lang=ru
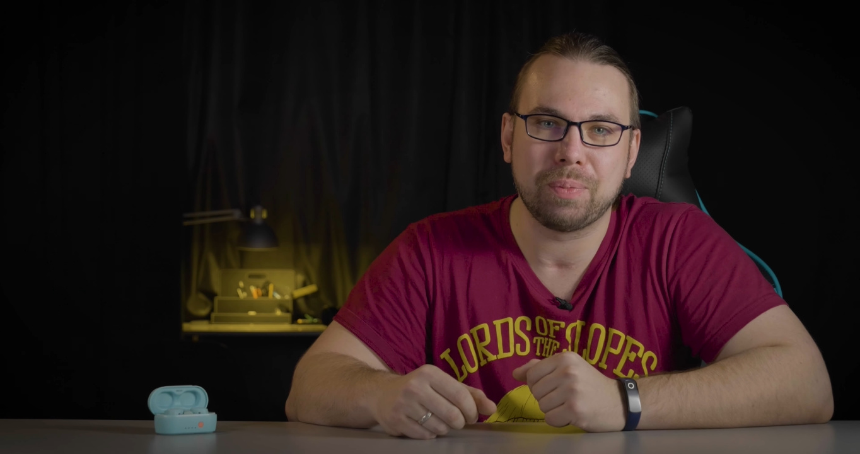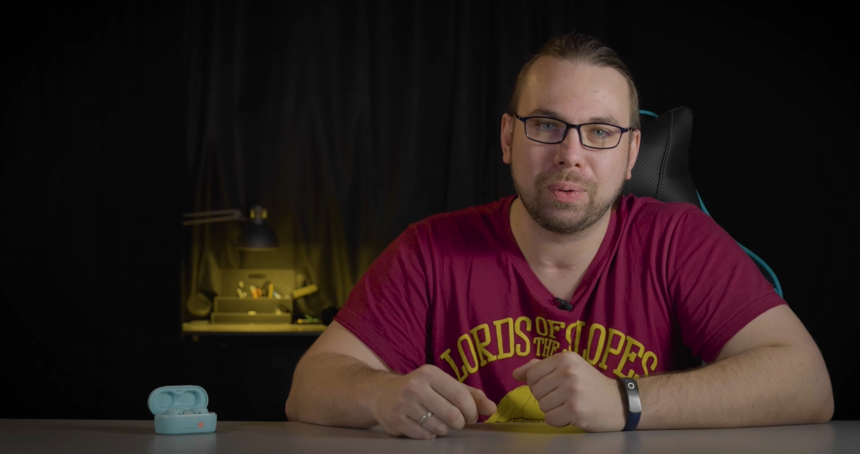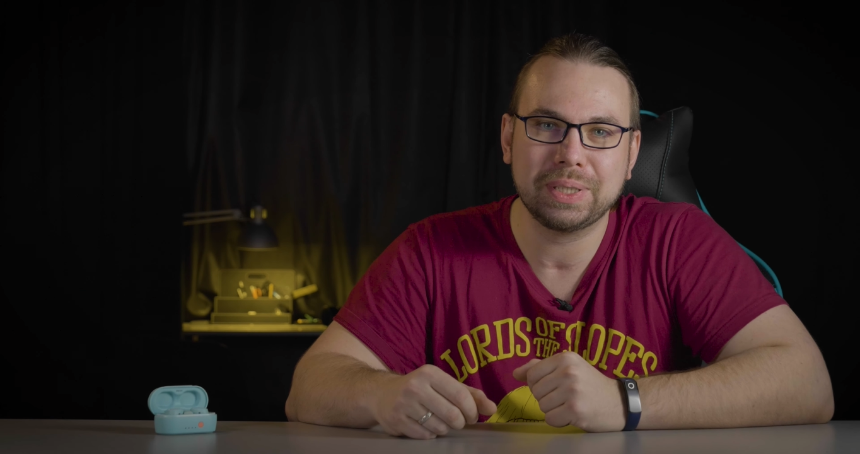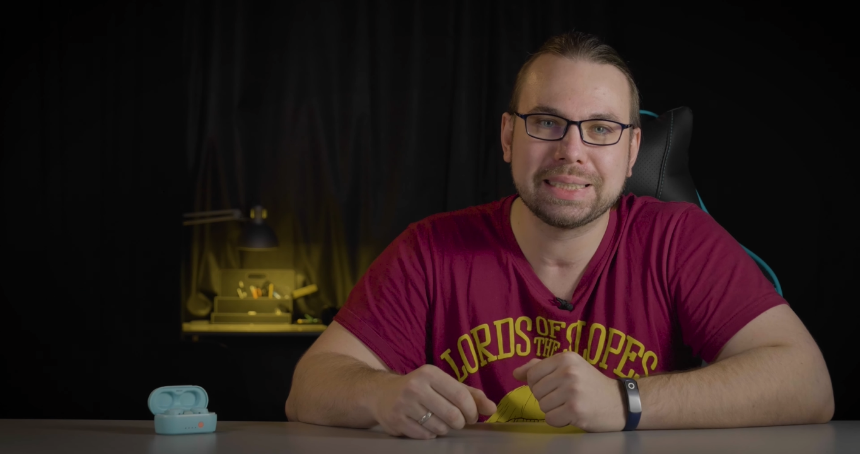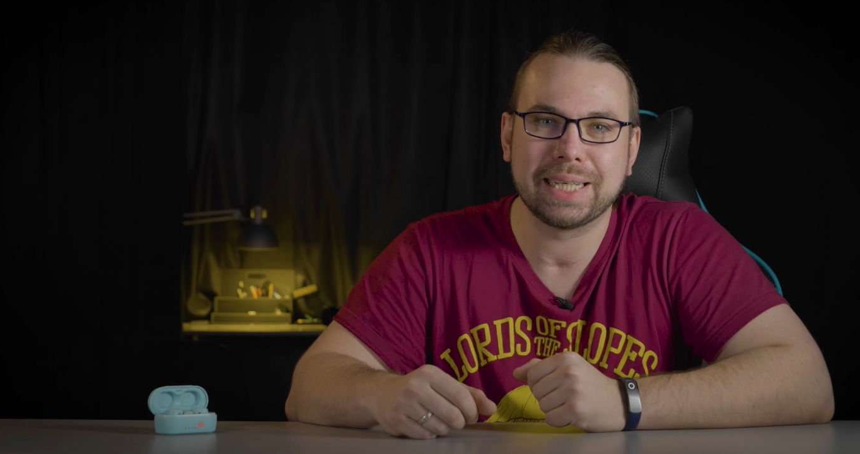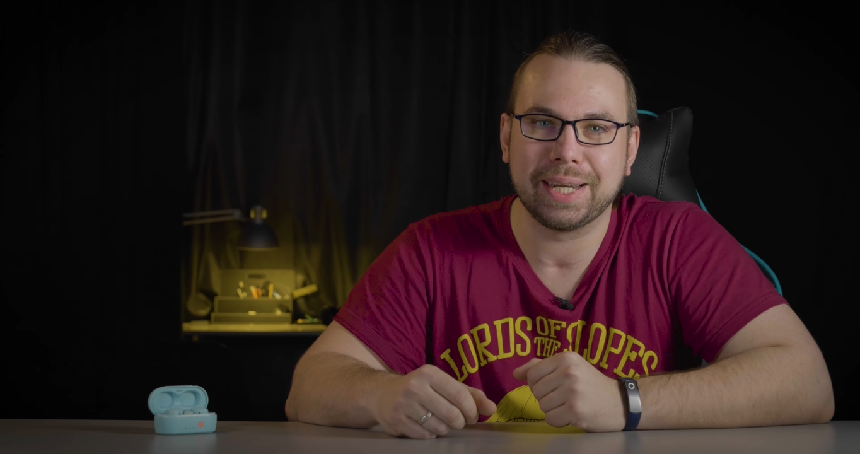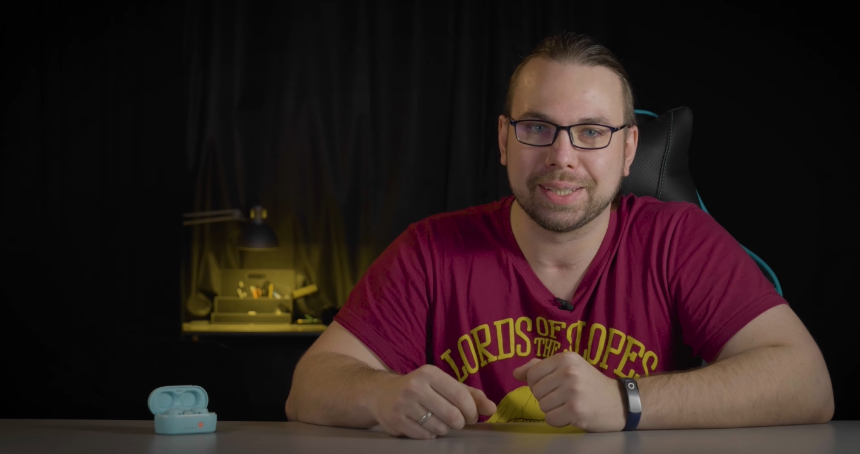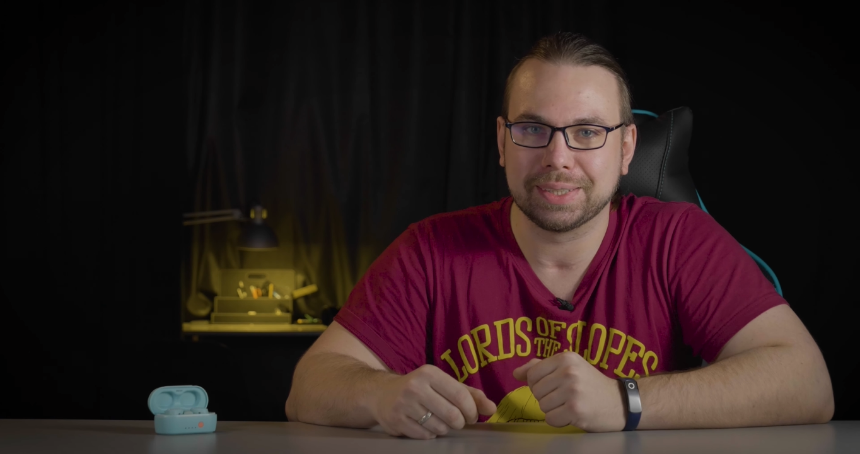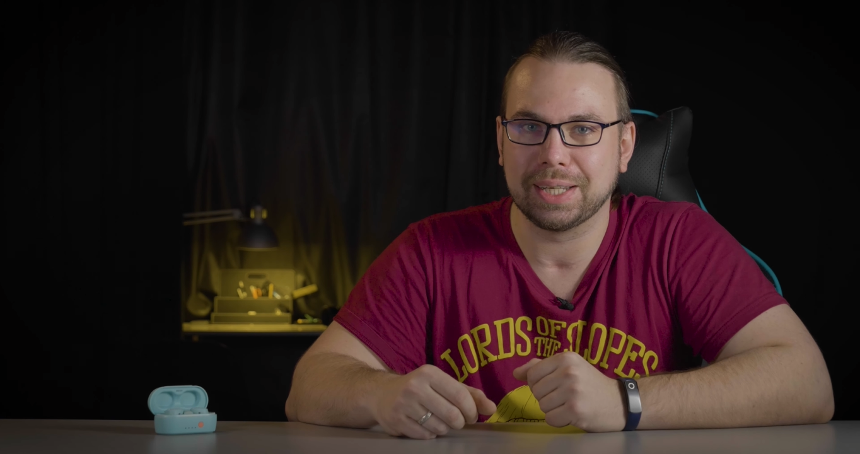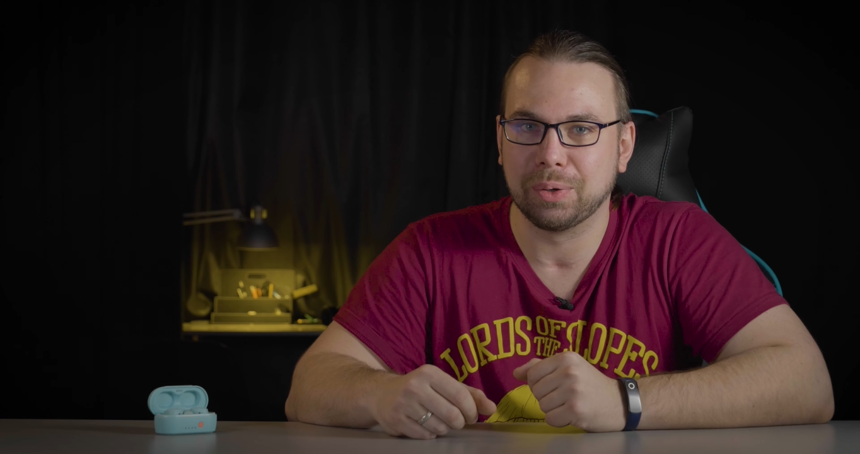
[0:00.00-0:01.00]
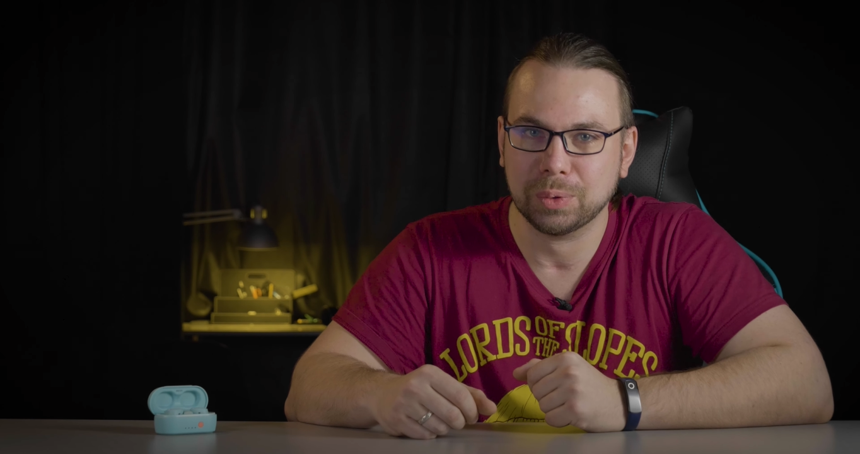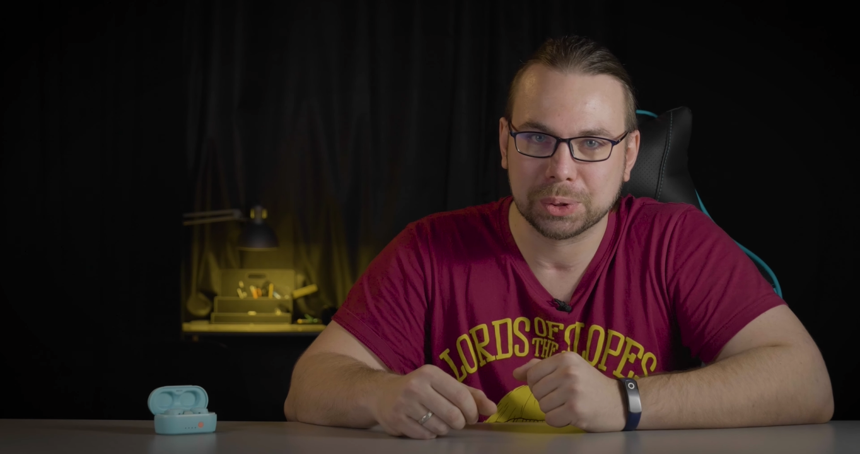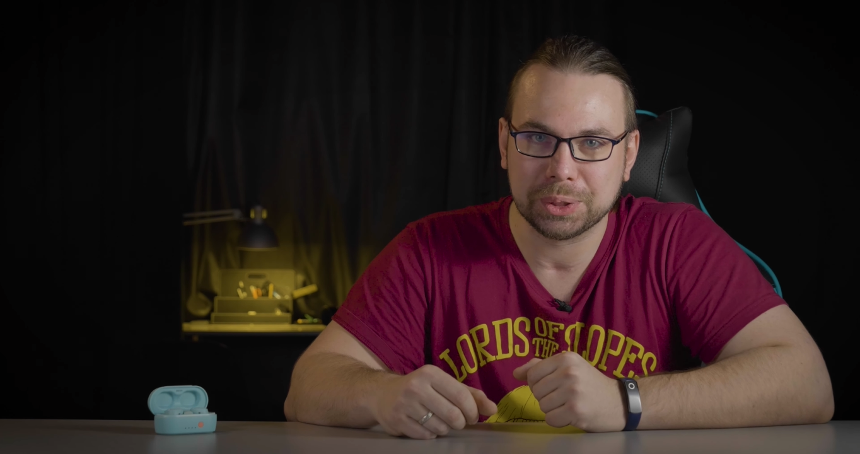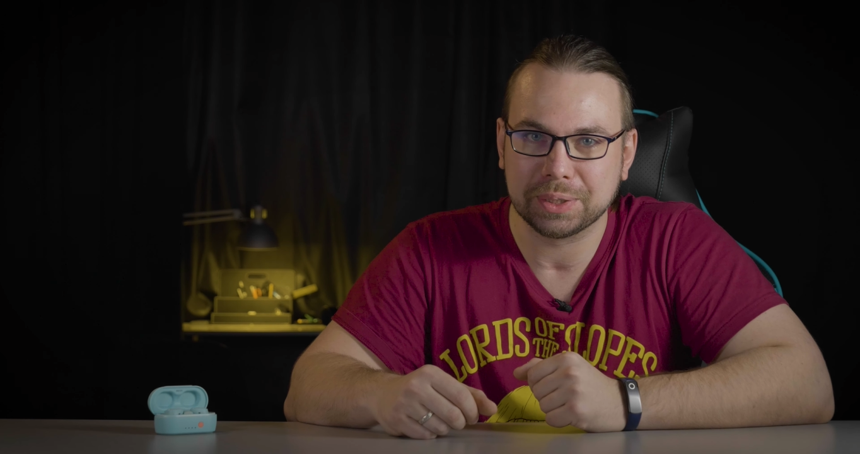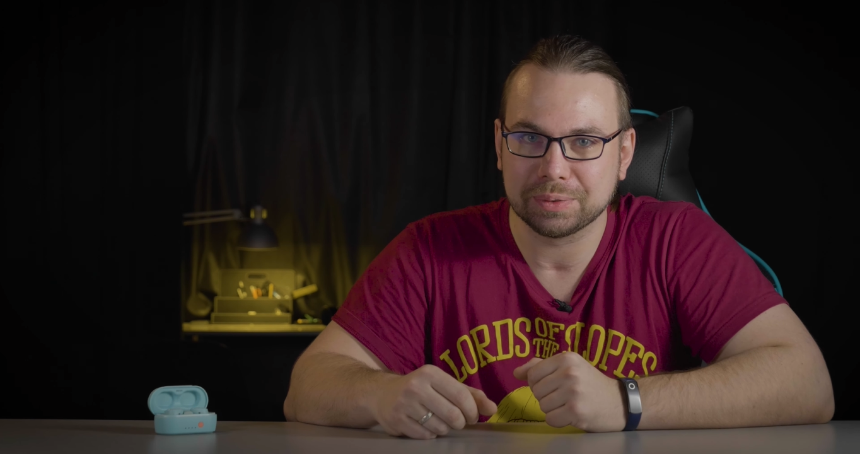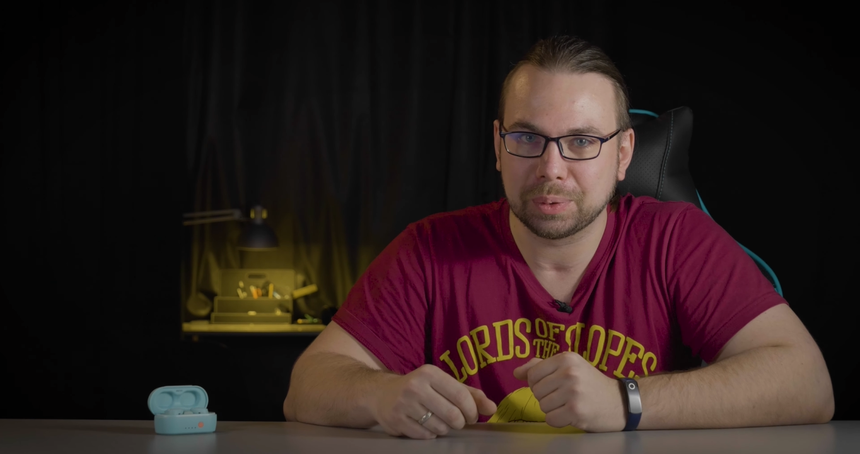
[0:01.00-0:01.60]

полных зарядок наушников,